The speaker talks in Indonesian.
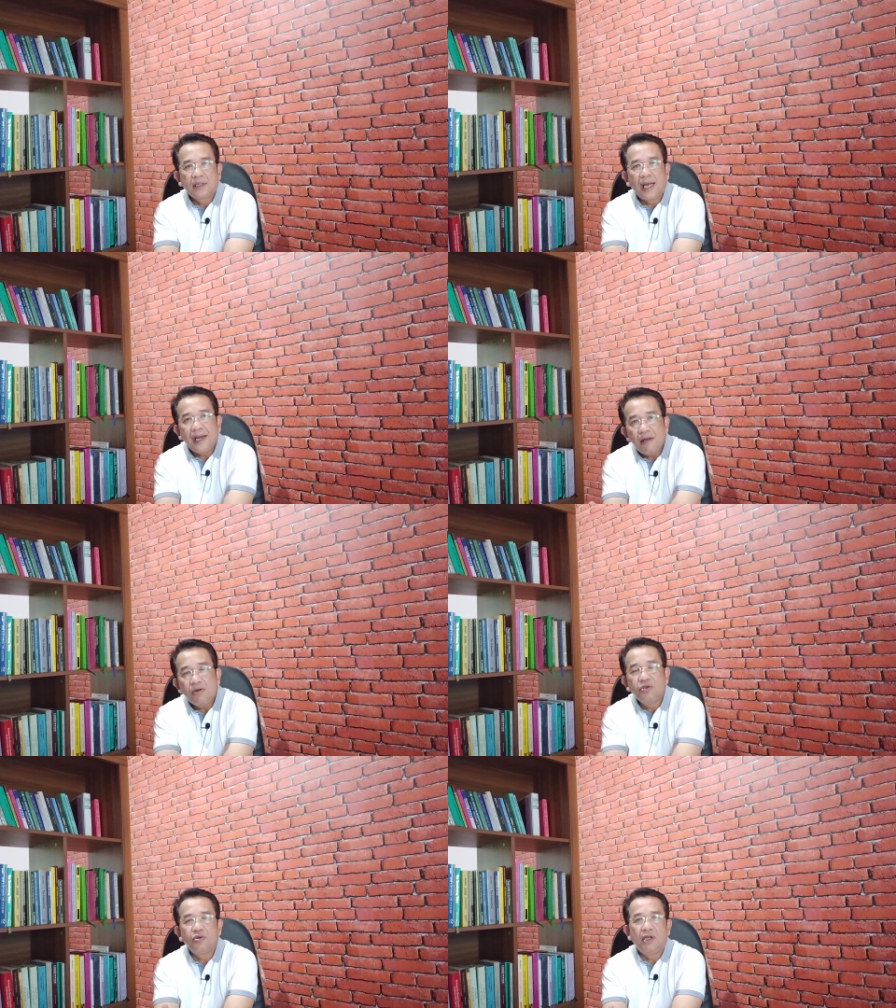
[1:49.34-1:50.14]

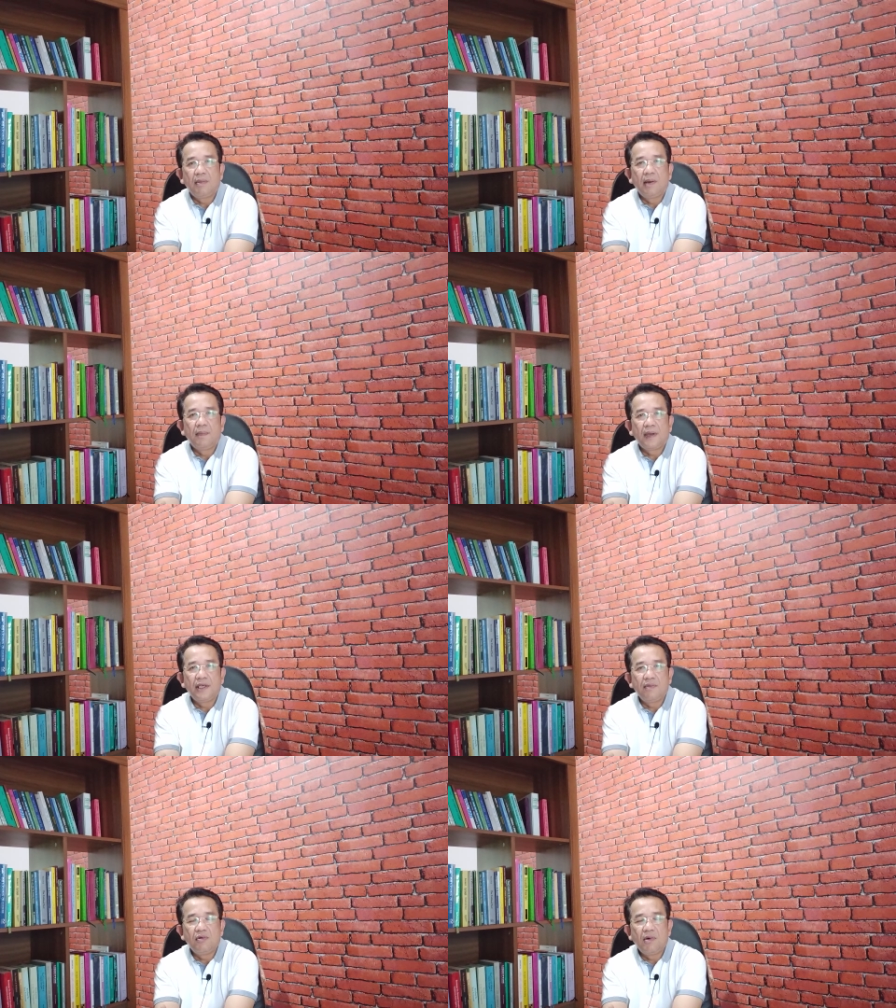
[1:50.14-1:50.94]
kalau sudah Bapak
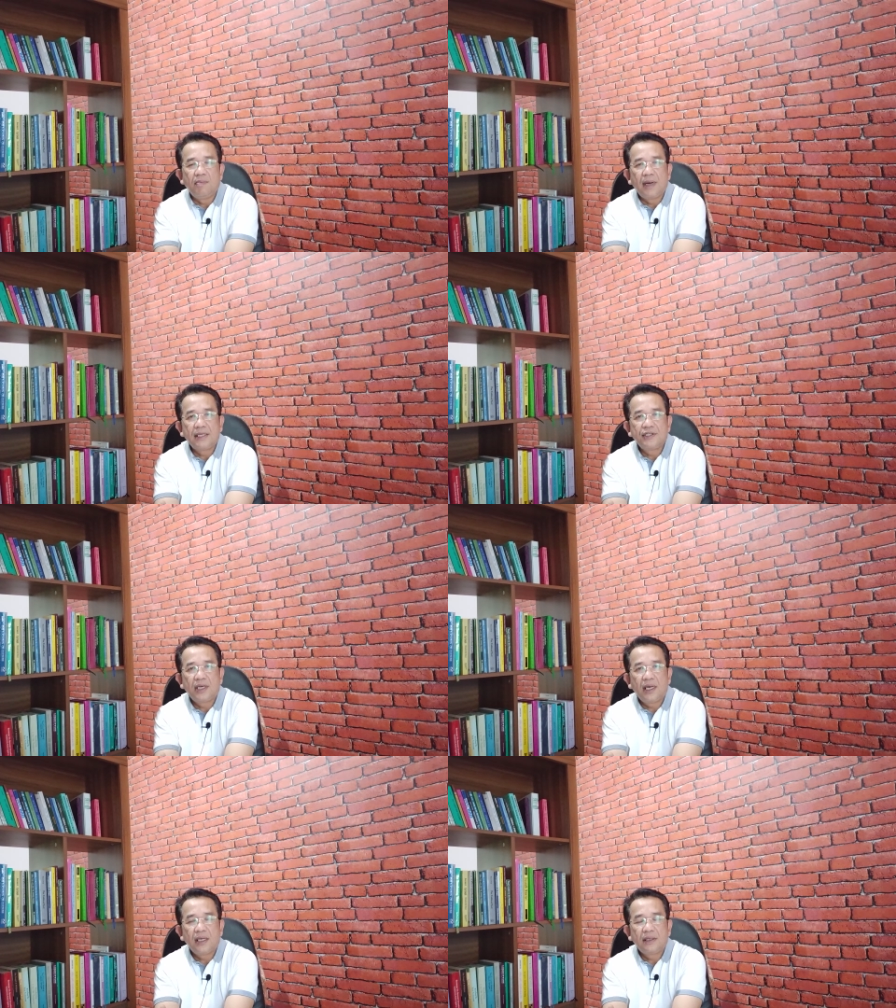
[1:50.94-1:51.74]
Ibu
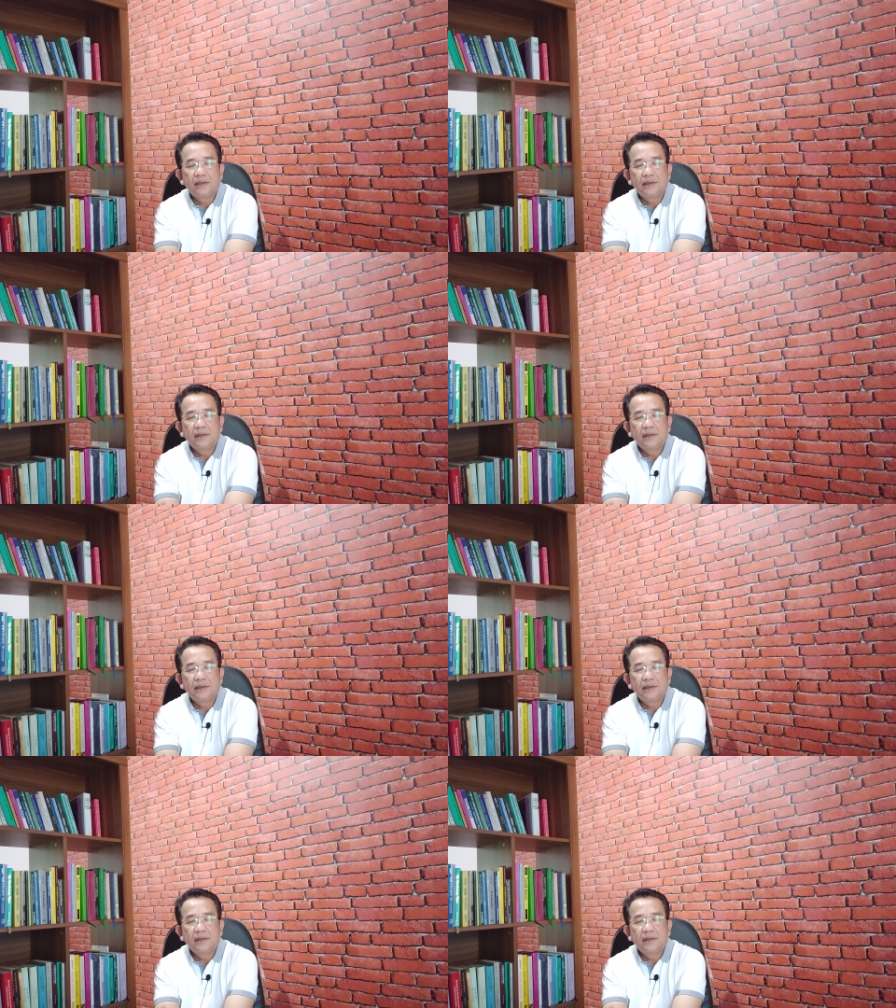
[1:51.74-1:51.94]
membaca